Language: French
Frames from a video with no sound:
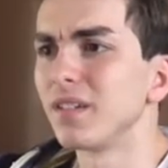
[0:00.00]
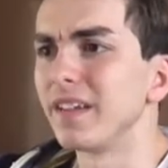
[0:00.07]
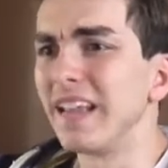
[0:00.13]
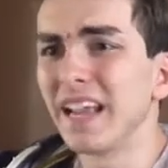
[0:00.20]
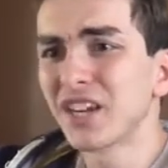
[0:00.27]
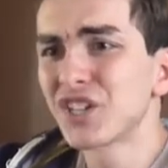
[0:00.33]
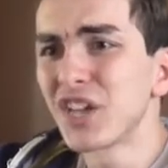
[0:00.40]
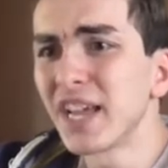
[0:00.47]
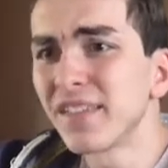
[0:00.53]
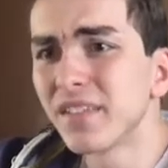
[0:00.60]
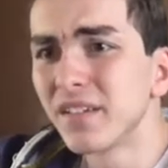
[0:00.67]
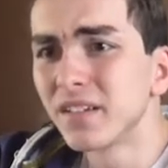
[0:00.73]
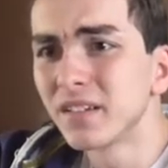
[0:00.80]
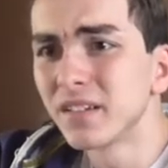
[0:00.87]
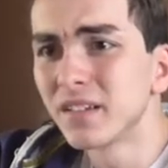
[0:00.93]
Et la
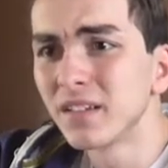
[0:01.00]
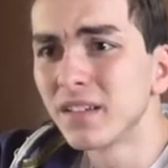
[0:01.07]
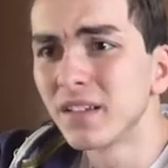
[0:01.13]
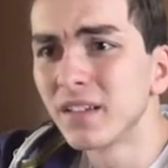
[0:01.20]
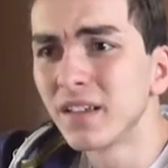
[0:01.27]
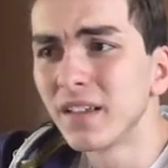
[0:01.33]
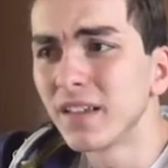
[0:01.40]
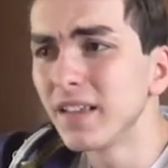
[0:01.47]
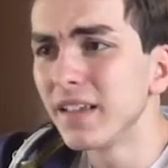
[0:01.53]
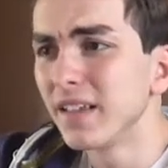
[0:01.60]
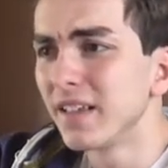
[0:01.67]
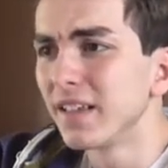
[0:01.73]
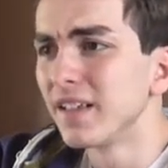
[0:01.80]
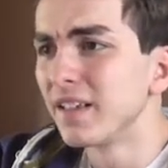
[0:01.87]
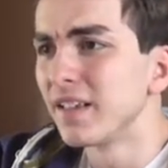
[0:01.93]
chaîne
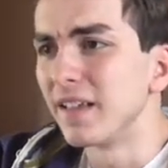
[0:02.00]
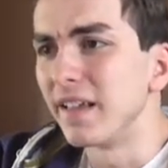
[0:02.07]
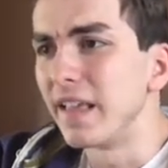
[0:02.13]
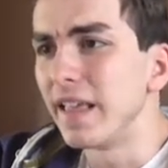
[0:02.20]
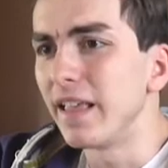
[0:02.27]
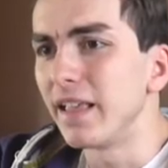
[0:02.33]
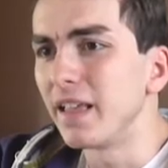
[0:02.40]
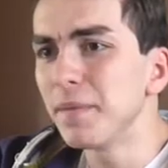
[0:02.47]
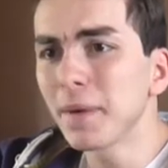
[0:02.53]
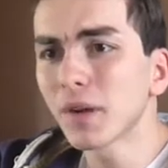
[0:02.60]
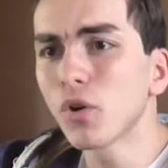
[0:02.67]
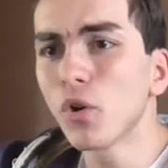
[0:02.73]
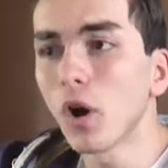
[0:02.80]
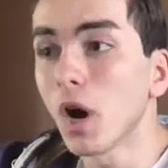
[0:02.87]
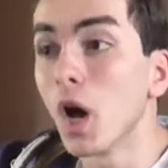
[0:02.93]
Et. Et
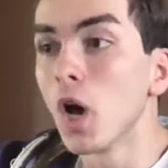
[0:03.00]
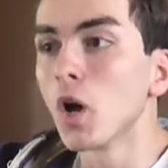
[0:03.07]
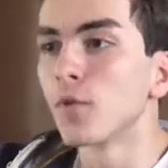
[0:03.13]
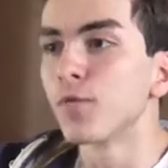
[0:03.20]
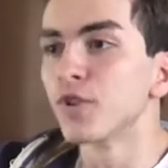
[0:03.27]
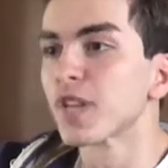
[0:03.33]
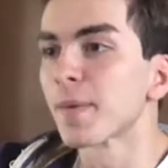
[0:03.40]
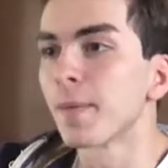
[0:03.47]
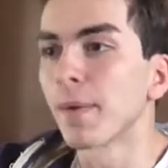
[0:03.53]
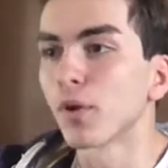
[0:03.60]
Margot Faut que j'appelle